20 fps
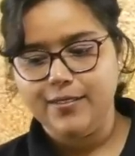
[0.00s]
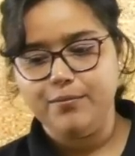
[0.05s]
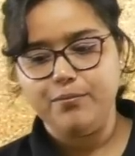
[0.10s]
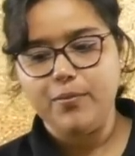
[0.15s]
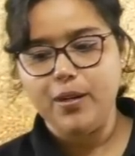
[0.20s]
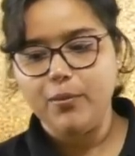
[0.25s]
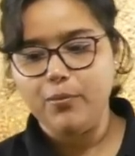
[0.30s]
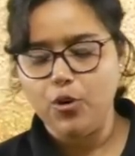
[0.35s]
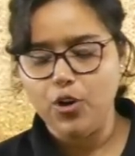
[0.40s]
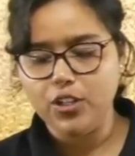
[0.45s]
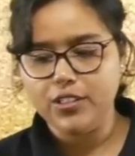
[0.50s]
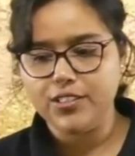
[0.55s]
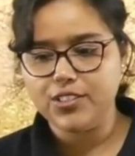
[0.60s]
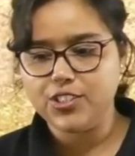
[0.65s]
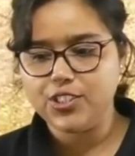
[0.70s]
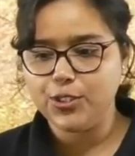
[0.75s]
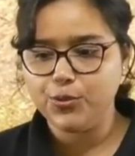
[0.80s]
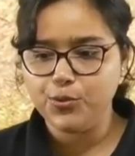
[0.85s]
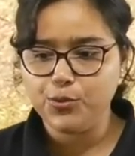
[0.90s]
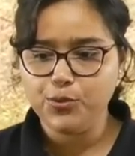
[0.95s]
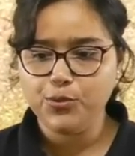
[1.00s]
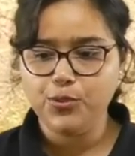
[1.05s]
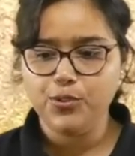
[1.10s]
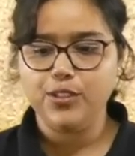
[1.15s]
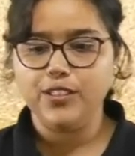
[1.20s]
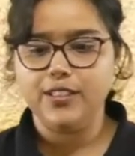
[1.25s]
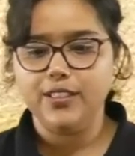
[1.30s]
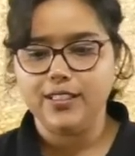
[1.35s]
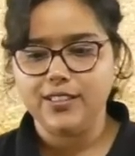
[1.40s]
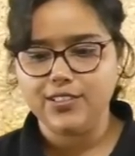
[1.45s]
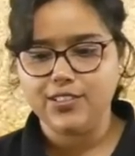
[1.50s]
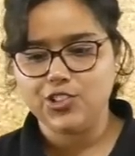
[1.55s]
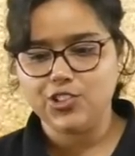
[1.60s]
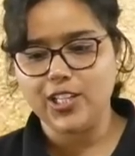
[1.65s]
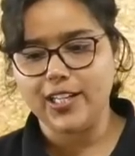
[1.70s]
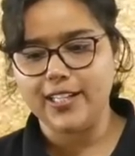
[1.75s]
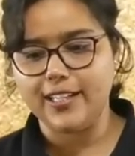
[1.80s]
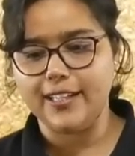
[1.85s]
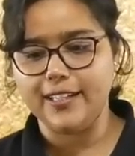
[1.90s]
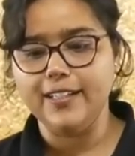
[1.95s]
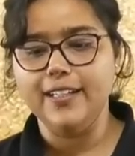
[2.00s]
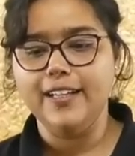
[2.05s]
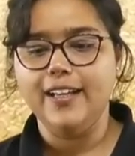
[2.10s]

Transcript: मैं बहुत अच्छी हूँ चलिए